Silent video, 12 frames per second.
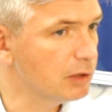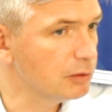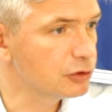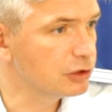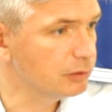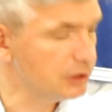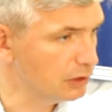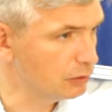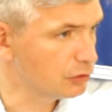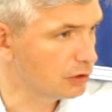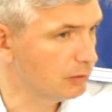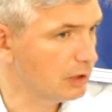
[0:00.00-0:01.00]
бабушкам и
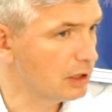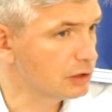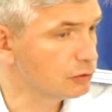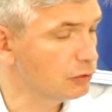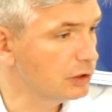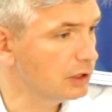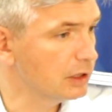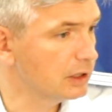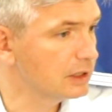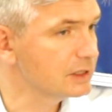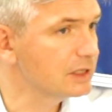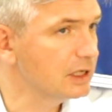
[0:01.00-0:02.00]
дедушкам, а сколько
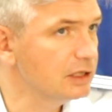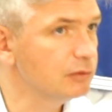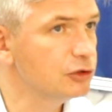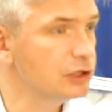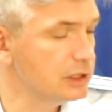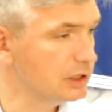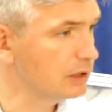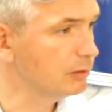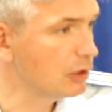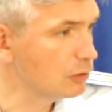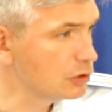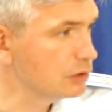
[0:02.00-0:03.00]
к остальным участникам
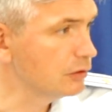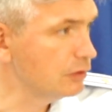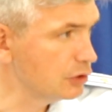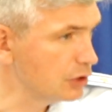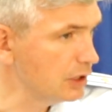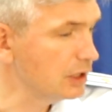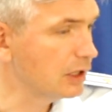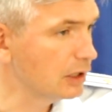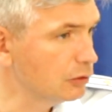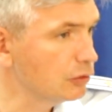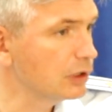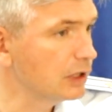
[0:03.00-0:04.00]
дорожного движения,
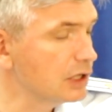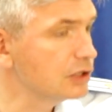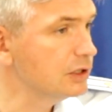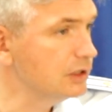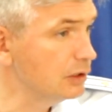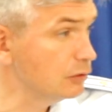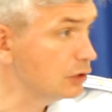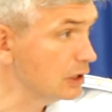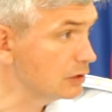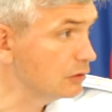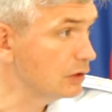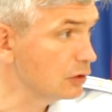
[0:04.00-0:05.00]
которые каждый день
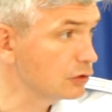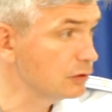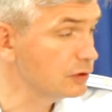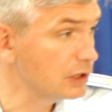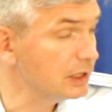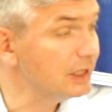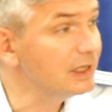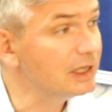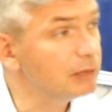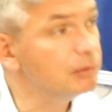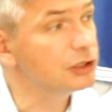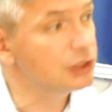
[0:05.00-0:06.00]
участвуют в дорожном движении и
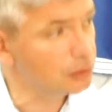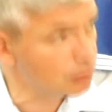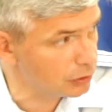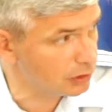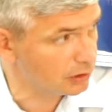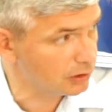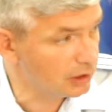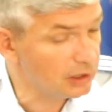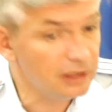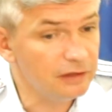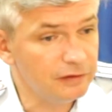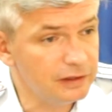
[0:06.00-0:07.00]
как пешеходы,
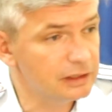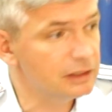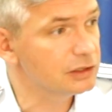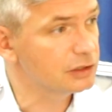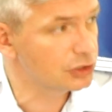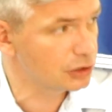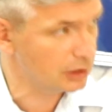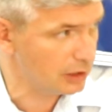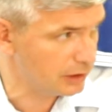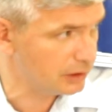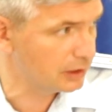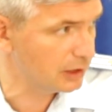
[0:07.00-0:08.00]
и видят
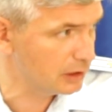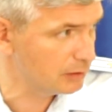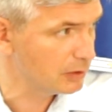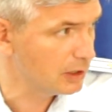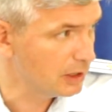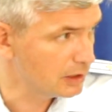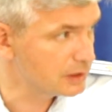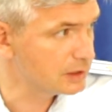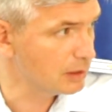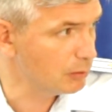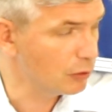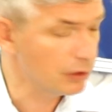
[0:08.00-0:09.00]
несовершеннолетних рядом с
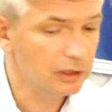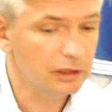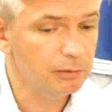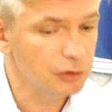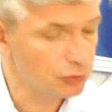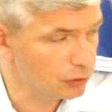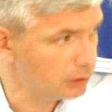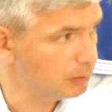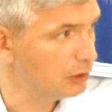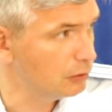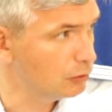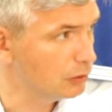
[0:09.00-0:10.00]
собой на пешеходных
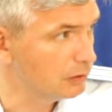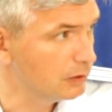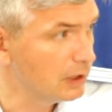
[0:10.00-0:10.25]
переходах,